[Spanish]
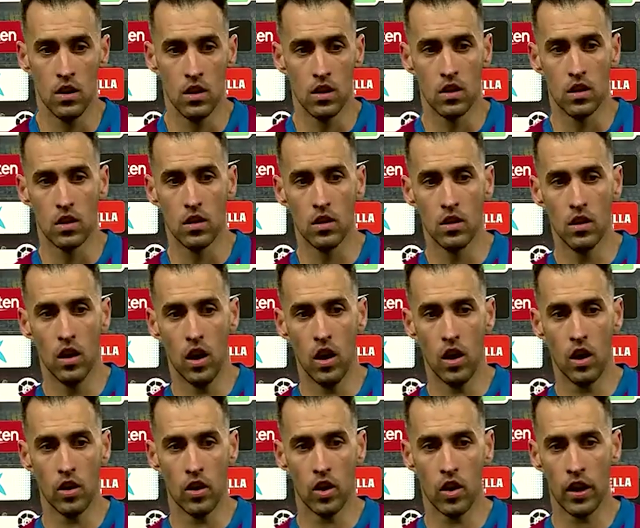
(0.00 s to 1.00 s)
los números,
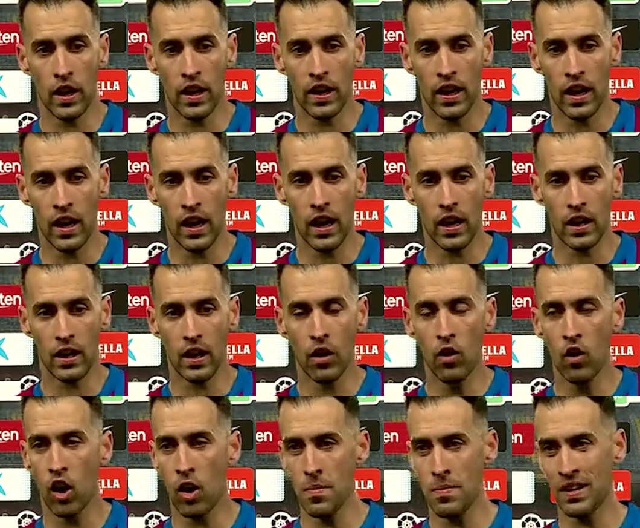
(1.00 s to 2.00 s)
el nombre clave
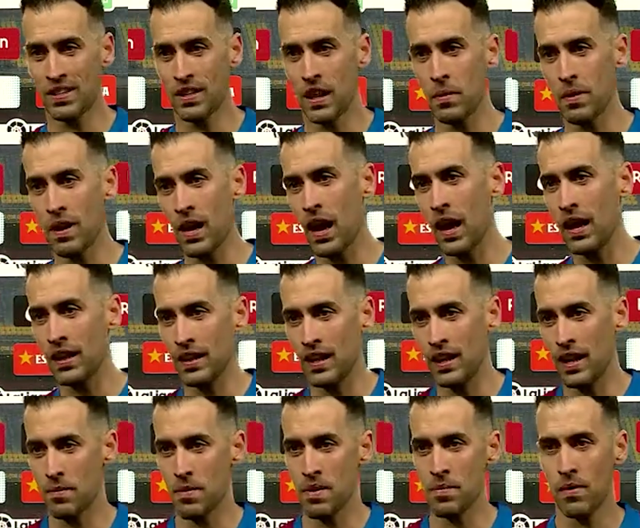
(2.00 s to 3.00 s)
es Sergio
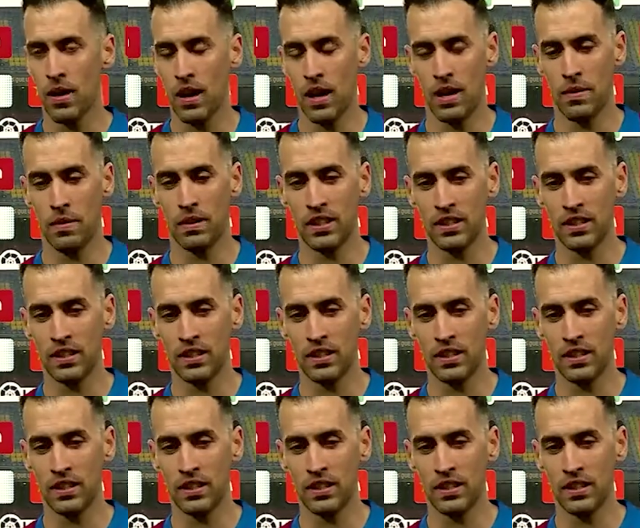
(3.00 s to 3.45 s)
Busquets.